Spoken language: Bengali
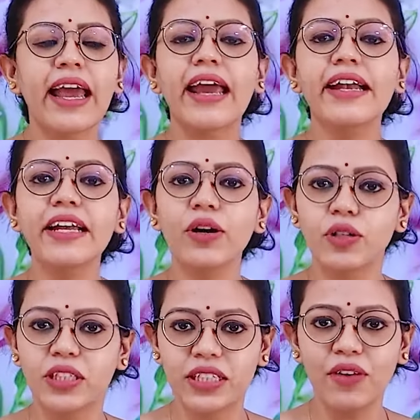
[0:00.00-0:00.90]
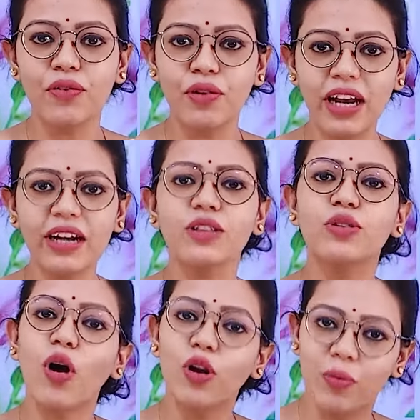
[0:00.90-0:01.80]
এইটি হচ্ছে ফুলের
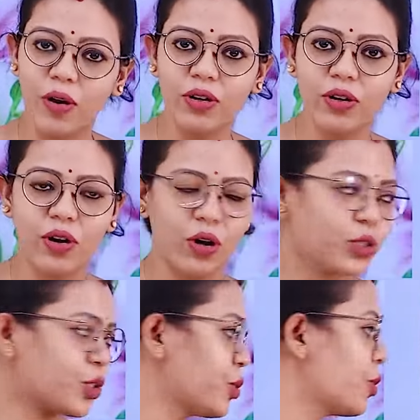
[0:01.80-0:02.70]
দলমণ্ডল অংশ